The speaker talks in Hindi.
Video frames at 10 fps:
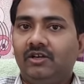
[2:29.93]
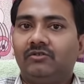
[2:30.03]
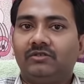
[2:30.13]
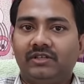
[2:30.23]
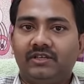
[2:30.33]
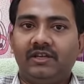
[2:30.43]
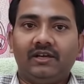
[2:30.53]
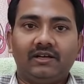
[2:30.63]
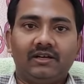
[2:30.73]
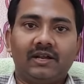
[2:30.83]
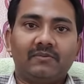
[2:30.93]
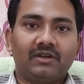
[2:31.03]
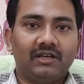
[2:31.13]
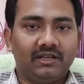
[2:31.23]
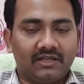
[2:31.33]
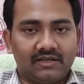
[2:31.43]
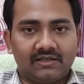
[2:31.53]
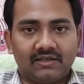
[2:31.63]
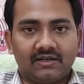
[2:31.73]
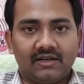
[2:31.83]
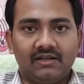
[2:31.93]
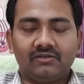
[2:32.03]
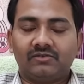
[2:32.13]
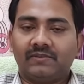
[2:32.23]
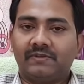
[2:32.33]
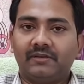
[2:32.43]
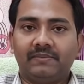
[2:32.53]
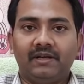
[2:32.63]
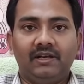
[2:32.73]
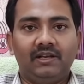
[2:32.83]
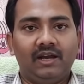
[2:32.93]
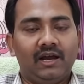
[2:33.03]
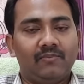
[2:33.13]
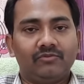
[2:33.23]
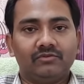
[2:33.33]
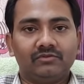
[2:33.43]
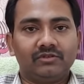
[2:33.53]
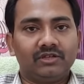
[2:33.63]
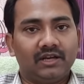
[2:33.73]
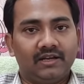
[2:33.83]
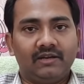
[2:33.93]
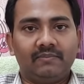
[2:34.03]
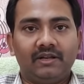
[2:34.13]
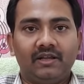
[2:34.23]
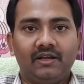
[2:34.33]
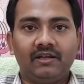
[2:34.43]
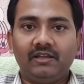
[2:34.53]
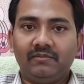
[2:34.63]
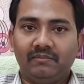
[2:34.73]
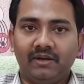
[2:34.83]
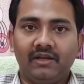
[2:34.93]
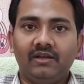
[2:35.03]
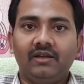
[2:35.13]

तो देखिए अगर आपको क्लिनिक रन करना है तो सबसे पहले आपको कहना पड़ेगा कि मैं